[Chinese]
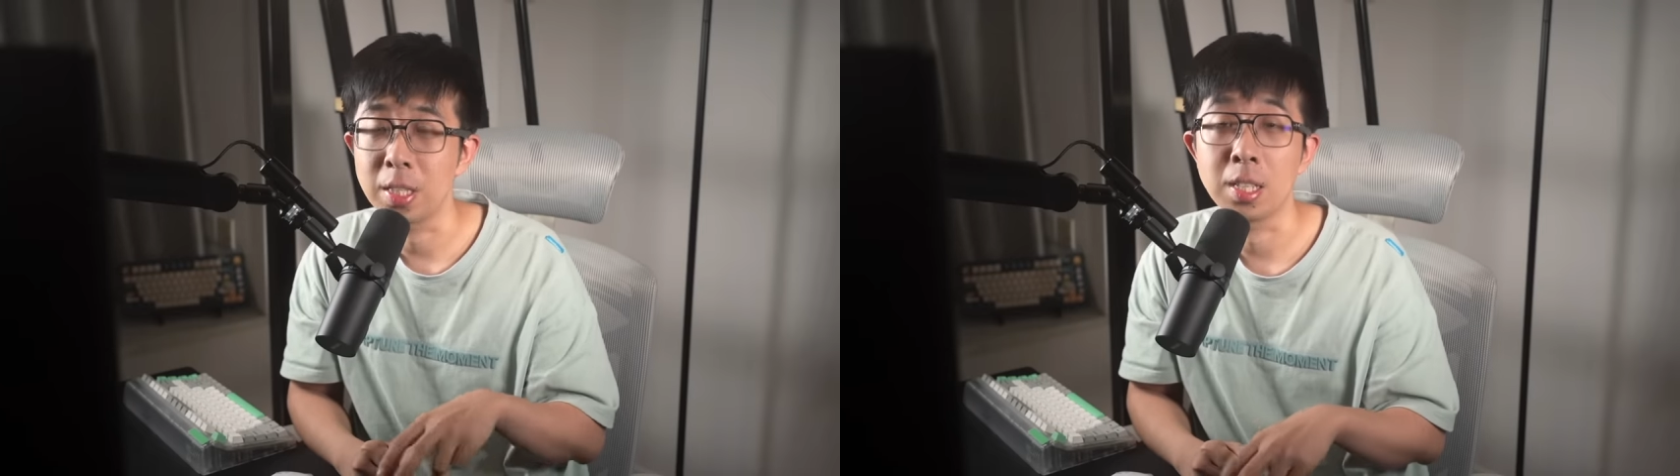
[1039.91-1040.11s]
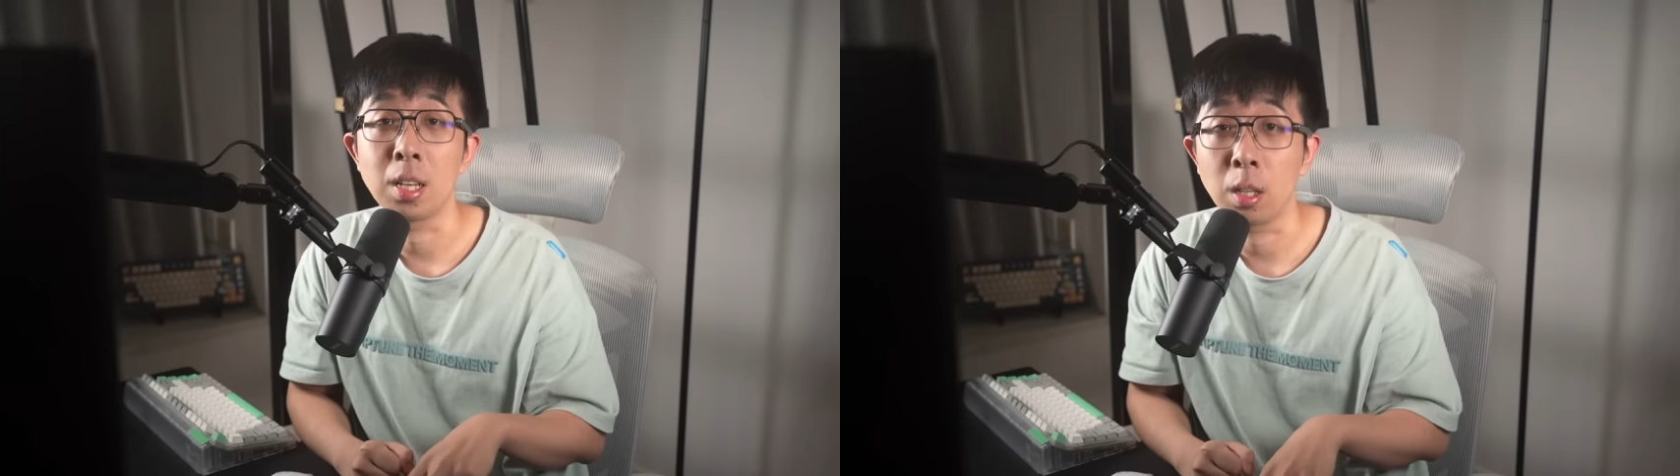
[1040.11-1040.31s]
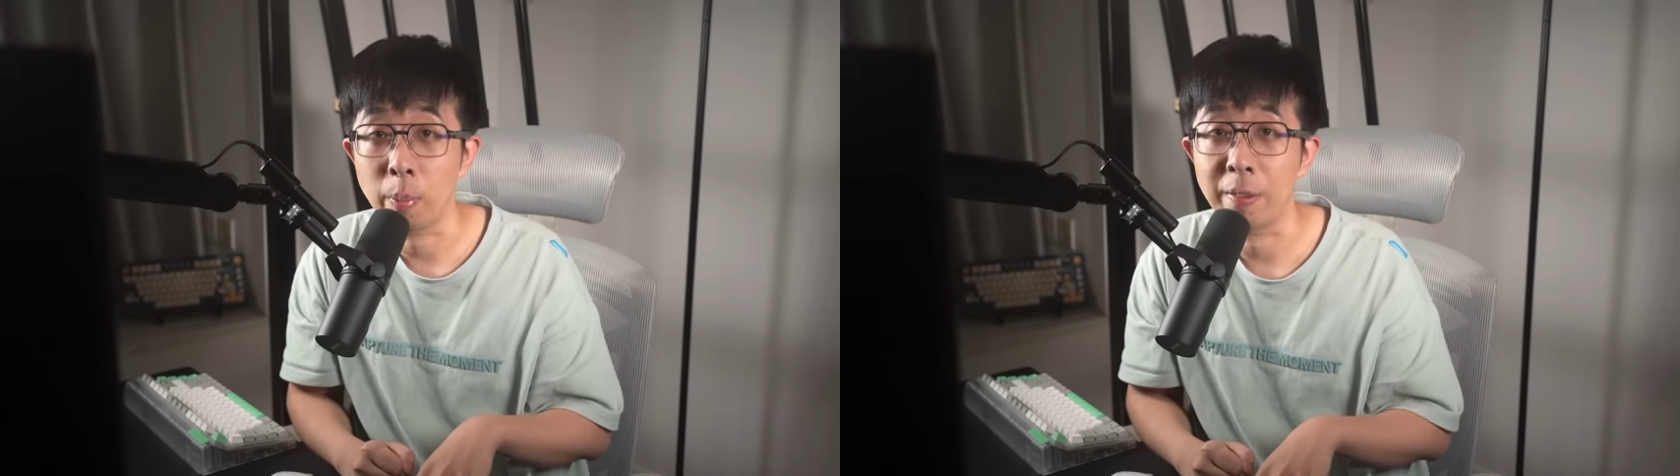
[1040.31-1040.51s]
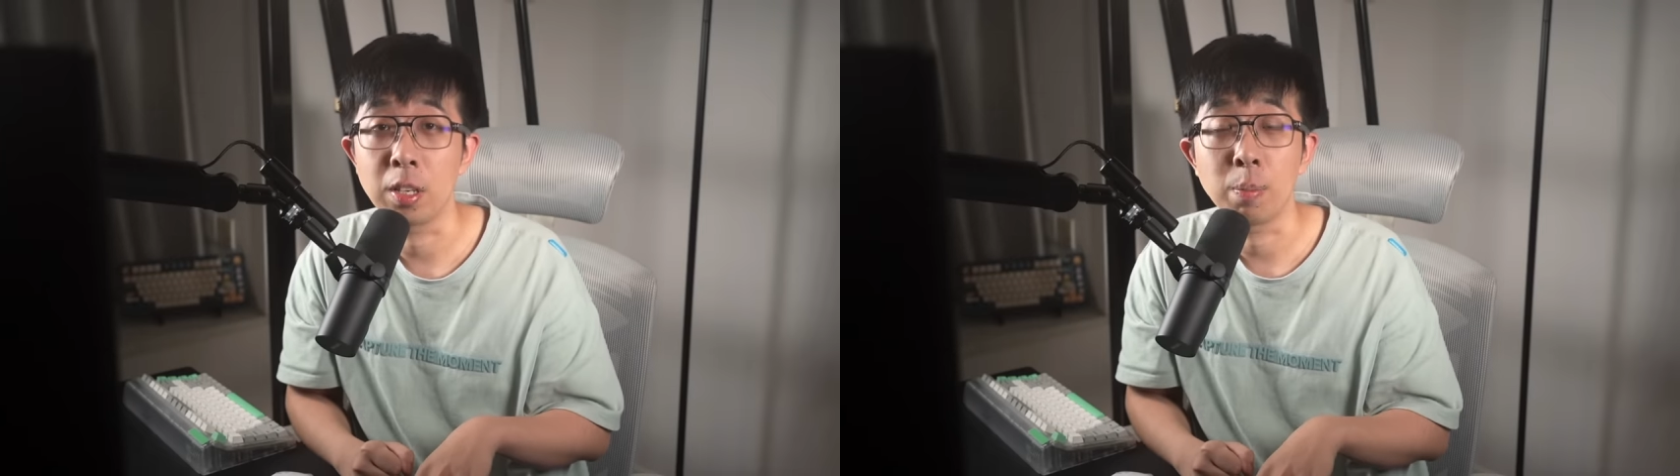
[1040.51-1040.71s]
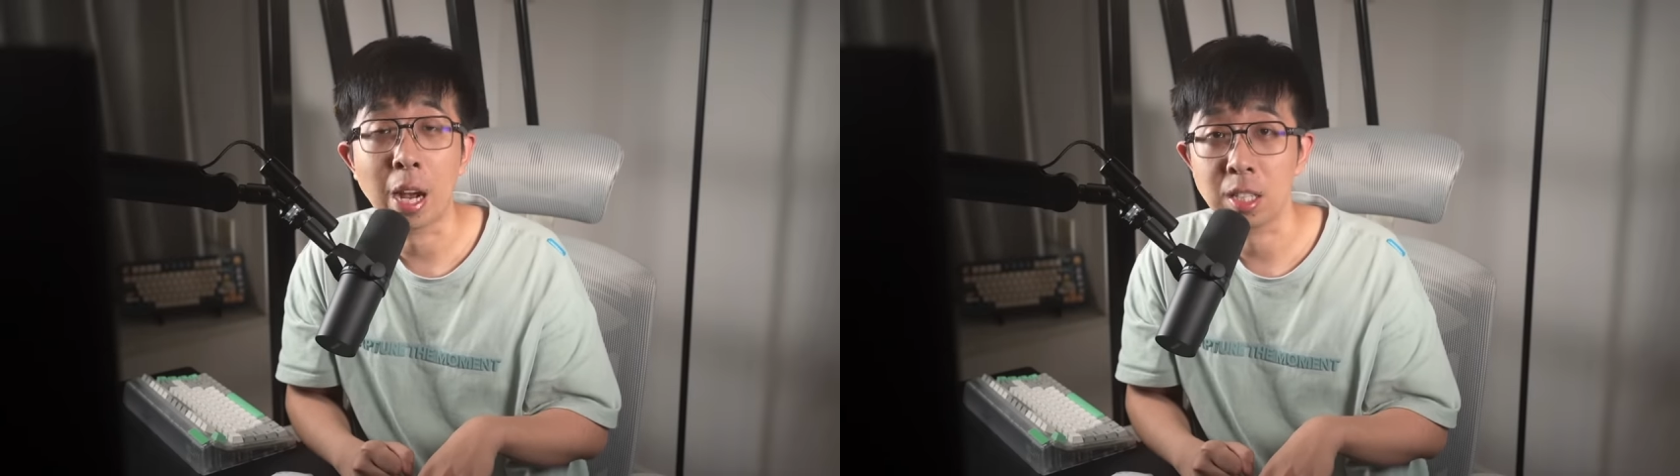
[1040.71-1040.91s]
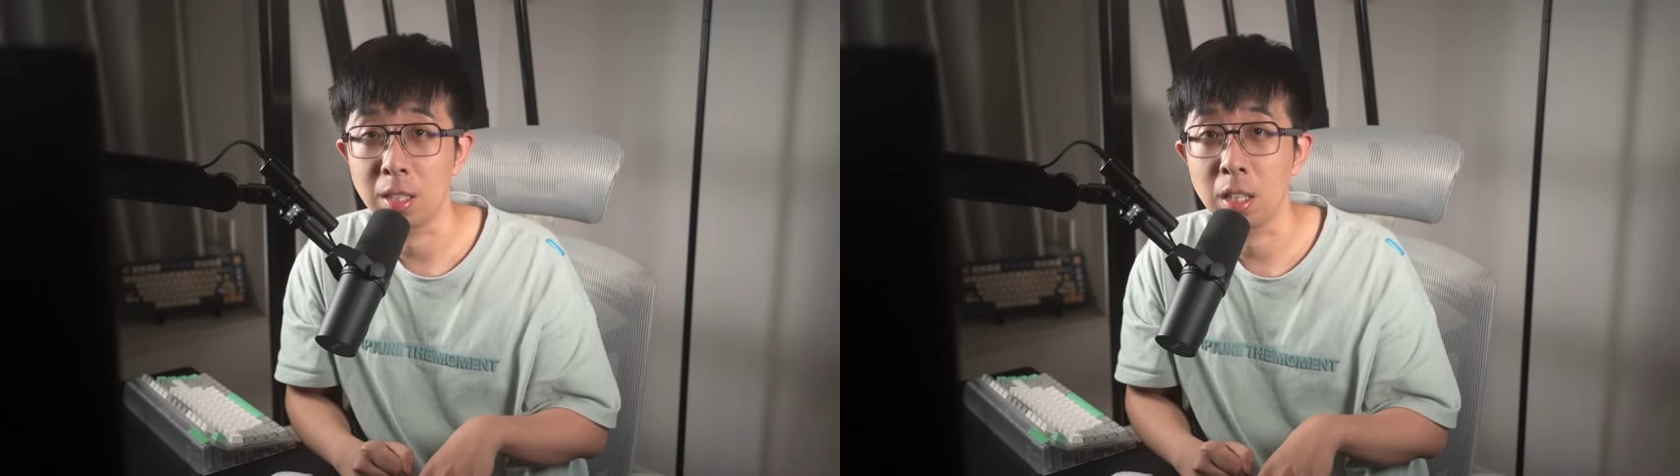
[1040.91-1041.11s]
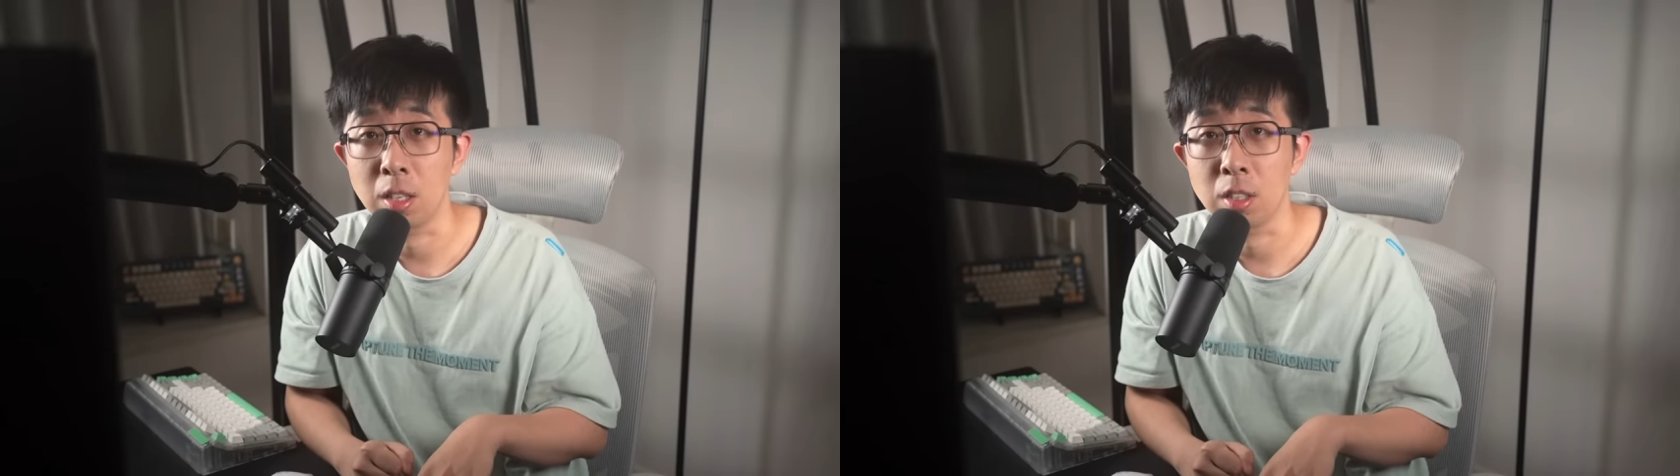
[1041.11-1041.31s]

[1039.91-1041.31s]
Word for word: 才降到80%的电